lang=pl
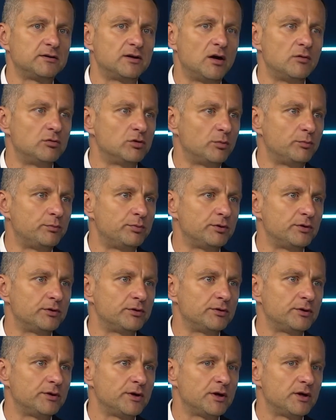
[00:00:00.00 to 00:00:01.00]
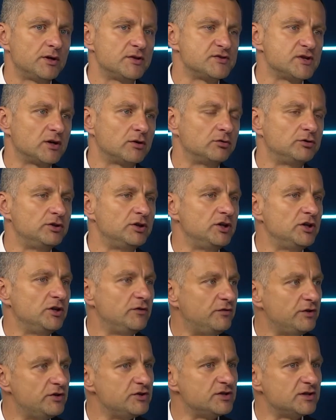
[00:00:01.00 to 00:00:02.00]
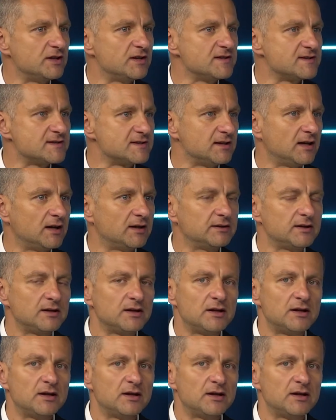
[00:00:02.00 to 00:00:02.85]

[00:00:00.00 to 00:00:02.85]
Europy Zachodniej i widzi ten stan,